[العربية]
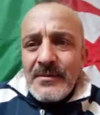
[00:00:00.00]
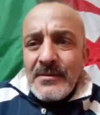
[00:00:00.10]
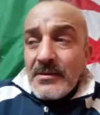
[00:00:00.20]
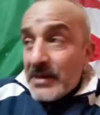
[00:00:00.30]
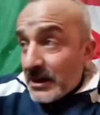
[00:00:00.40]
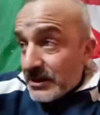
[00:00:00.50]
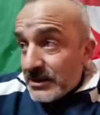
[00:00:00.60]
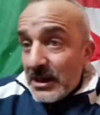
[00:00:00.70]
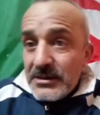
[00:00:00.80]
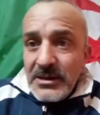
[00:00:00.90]
دار
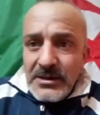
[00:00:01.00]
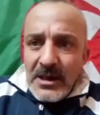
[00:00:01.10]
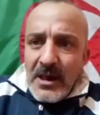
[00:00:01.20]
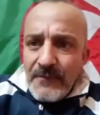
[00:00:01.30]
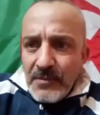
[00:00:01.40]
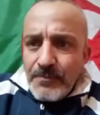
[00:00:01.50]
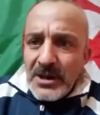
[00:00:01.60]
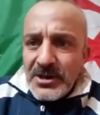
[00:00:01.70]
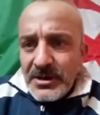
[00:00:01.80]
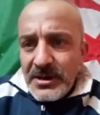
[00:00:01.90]
ستاتي تاع في
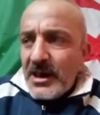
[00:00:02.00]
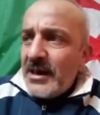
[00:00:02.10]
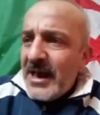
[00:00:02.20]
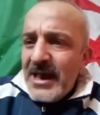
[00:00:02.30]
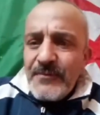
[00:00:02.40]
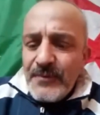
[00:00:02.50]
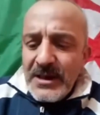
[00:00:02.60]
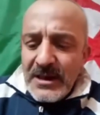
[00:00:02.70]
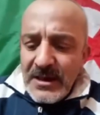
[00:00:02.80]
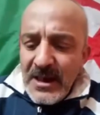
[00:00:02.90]
الباج تاع يعاير في
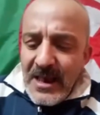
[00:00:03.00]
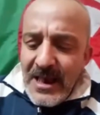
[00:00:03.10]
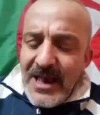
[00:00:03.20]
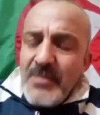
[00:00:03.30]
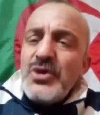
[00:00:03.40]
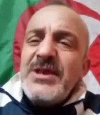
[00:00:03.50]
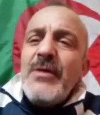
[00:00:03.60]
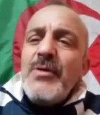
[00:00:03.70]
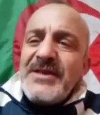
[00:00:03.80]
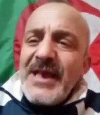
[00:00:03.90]
الناس هل
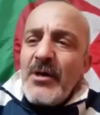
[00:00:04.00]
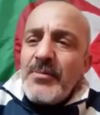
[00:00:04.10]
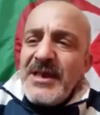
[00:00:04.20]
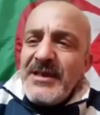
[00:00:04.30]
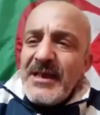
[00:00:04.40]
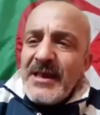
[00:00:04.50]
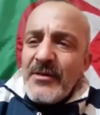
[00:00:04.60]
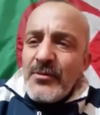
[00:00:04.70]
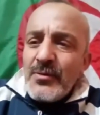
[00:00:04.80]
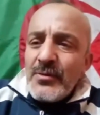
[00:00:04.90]
المستوى تاعهم كي داير
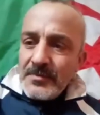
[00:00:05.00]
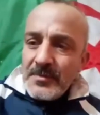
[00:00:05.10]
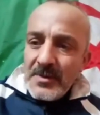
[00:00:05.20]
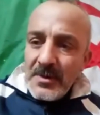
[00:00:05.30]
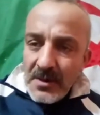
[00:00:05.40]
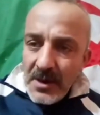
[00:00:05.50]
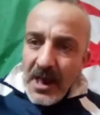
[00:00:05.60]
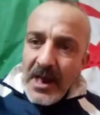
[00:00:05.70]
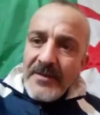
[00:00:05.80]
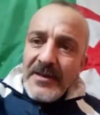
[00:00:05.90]
هذو
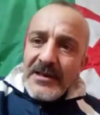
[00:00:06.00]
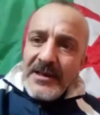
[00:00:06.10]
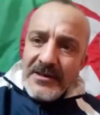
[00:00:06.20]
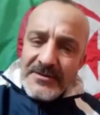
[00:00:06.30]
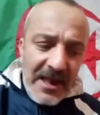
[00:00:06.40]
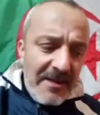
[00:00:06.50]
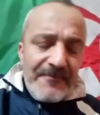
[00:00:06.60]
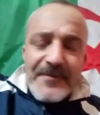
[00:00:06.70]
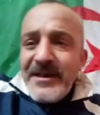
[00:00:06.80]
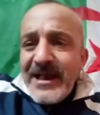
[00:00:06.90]
هذا اللي يتهم
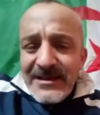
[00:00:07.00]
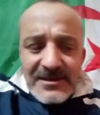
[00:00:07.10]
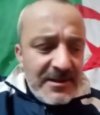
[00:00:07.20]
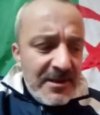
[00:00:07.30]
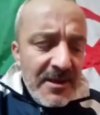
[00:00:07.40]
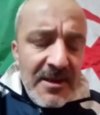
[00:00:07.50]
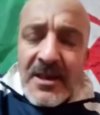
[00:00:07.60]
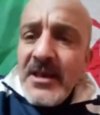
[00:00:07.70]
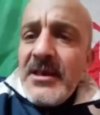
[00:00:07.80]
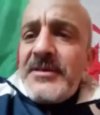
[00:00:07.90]
في الناس
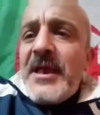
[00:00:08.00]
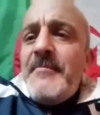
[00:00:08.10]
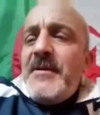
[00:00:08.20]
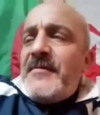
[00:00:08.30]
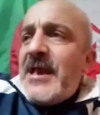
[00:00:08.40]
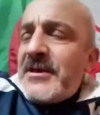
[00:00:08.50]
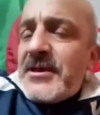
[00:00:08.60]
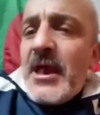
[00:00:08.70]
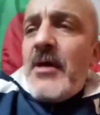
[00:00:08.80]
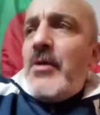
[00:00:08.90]
يتهم الناس
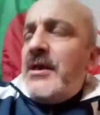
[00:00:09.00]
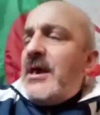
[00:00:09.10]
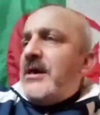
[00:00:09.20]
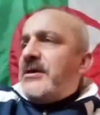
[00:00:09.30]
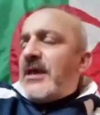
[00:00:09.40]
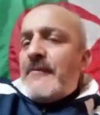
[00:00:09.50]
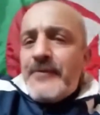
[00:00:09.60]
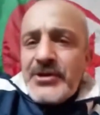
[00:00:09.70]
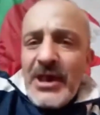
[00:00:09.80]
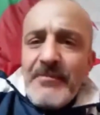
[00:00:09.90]
خوانه يتهم في
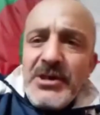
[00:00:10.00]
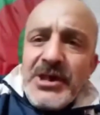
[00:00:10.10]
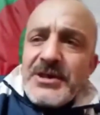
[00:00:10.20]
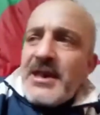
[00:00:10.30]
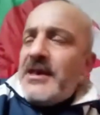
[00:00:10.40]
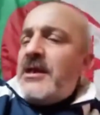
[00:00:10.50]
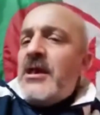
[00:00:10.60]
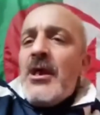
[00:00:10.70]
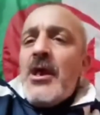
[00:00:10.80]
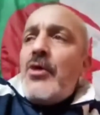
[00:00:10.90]
الشعب الجزائري
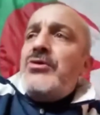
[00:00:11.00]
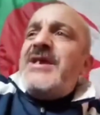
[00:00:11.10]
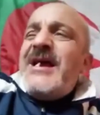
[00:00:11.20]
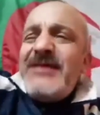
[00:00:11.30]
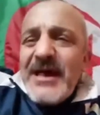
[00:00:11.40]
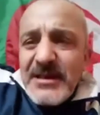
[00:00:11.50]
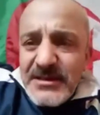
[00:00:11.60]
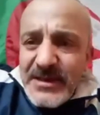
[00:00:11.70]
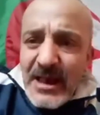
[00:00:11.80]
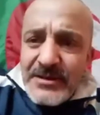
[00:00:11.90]
وزاد دار
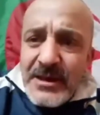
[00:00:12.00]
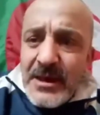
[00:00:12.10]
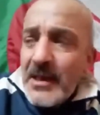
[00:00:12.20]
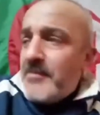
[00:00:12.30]
ستاتي